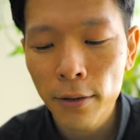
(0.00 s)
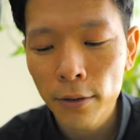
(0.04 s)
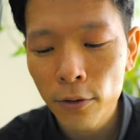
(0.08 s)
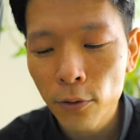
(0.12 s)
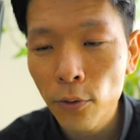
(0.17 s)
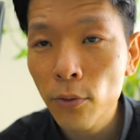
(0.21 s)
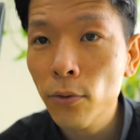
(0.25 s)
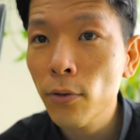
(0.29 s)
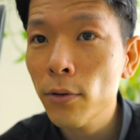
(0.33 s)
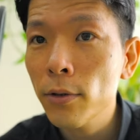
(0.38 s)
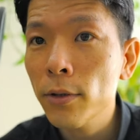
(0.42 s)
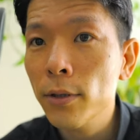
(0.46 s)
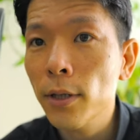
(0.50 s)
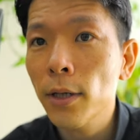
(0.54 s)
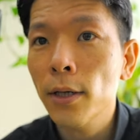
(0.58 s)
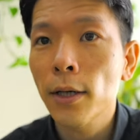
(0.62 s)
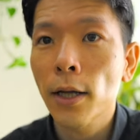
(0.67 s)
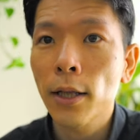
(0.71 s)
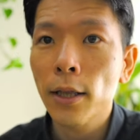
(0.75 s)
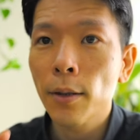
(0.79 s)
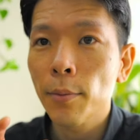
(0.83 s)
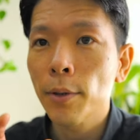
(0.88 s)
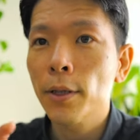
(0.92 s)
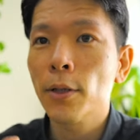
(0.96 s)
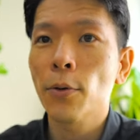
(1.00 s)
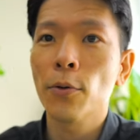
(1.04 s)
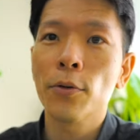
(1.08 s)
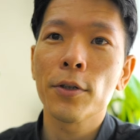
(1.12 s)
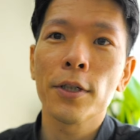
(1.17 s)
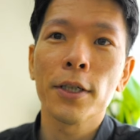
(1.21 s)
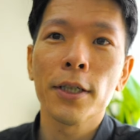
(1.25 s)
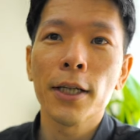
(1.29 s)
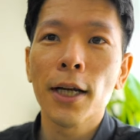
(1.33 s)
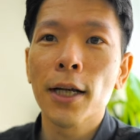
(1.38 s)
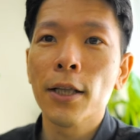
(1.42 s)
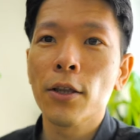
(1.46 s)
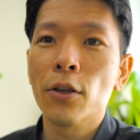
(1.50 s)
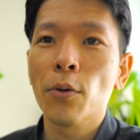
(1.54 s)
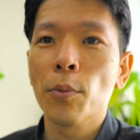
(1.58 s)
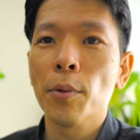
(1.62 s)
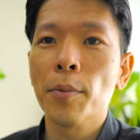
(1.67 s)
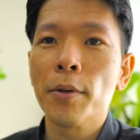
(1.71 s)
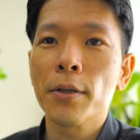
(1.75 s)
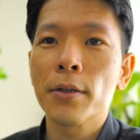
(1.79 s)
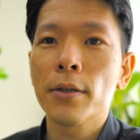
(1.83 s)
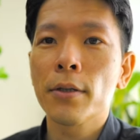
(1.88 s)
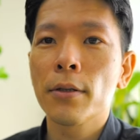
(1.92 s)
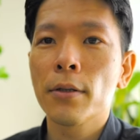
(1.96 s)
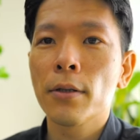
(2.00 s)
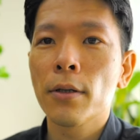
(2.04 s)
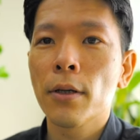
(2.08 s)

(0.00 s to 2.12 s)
ちょっとずつね、やってみてほしいなと思います。